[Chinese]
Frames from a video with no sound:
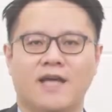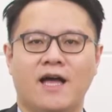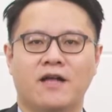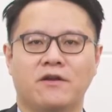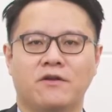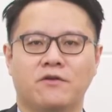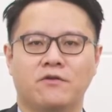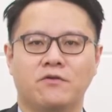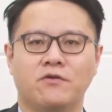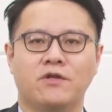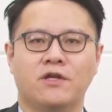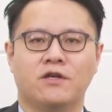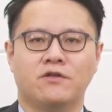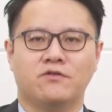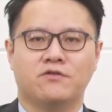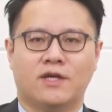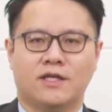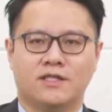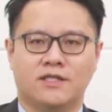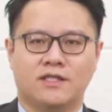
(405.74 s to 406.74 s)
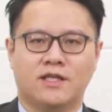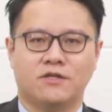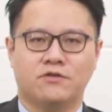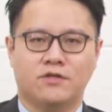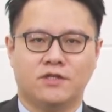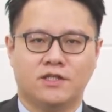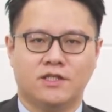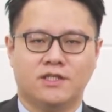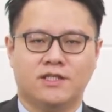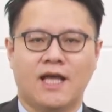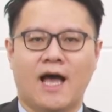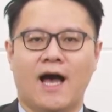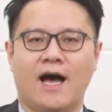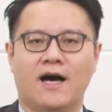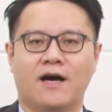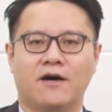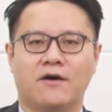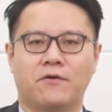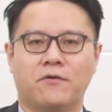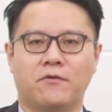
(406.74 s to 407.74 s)
在绿能转型的趋势下，
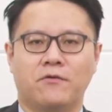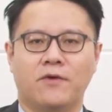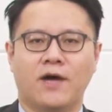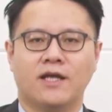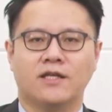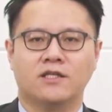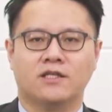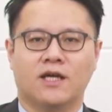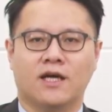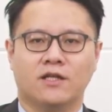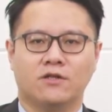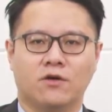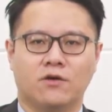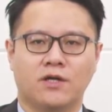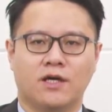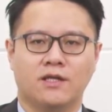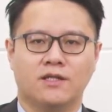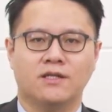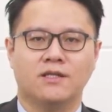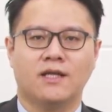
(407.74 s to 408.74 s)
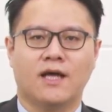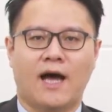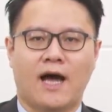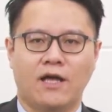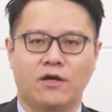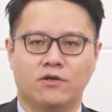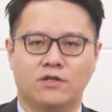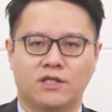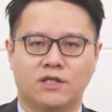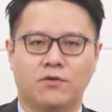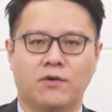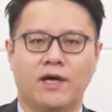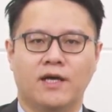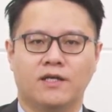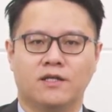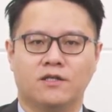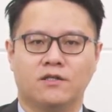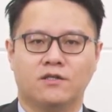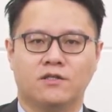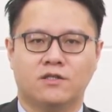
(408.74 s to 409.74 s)
未来的成长动能还有机
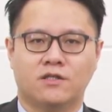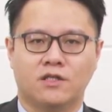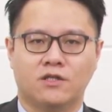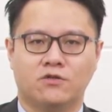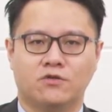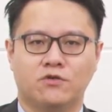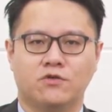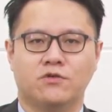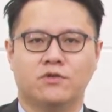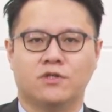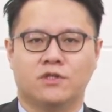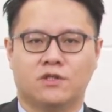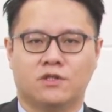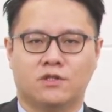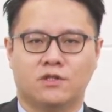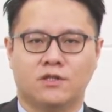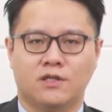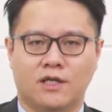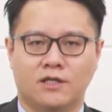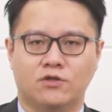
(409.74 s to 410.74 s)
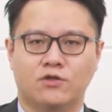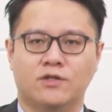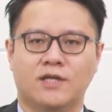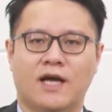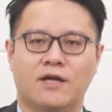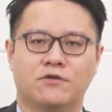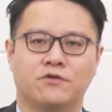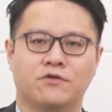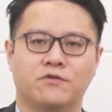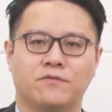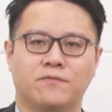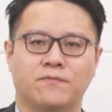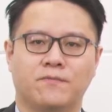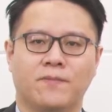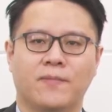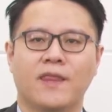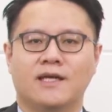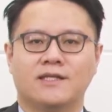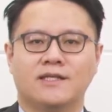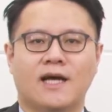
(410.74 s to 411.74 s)
会继续延续下去。
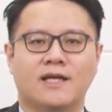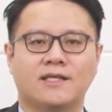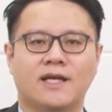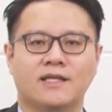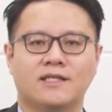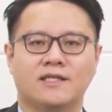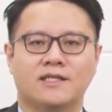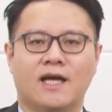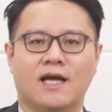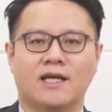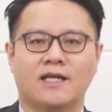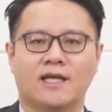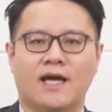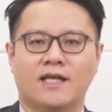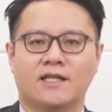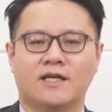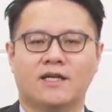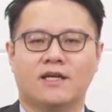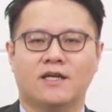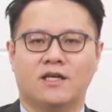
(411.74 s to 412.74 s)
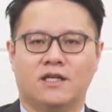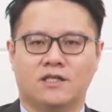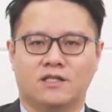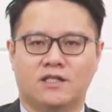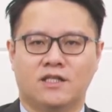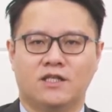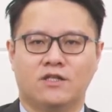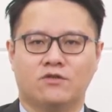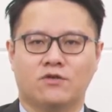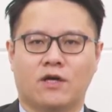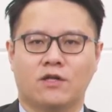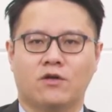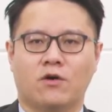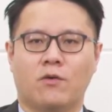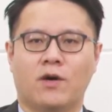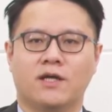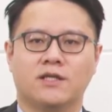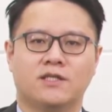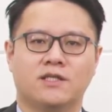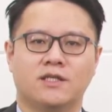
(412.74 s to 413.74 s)
加上即将迎来的冷气传
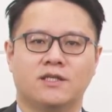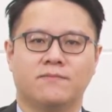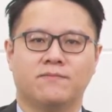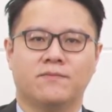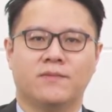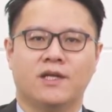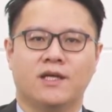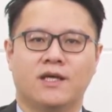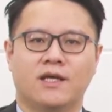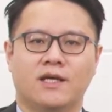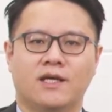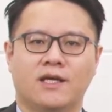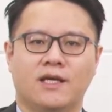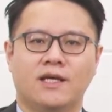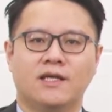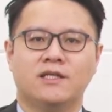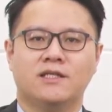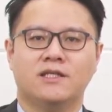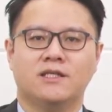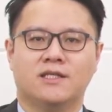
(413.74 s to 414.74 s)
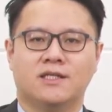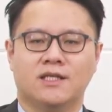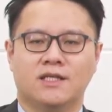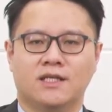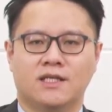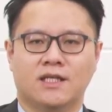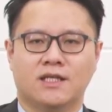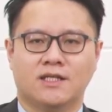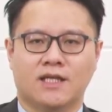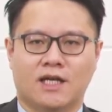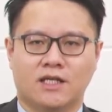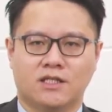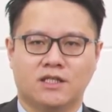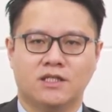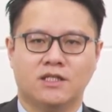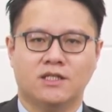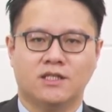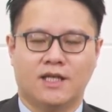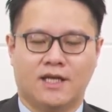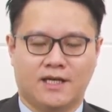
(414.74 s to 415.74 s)
统旺季，因此近期的涨
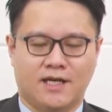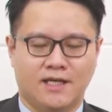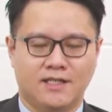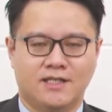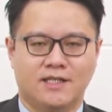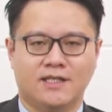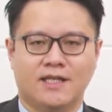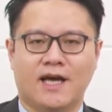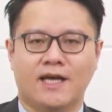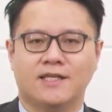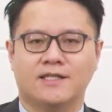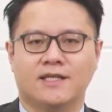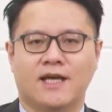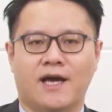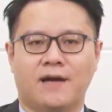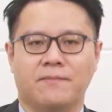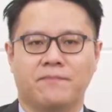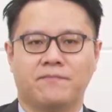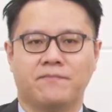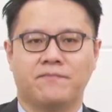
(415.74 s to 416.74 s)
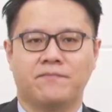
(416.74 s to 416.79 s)
势也可以期待一下。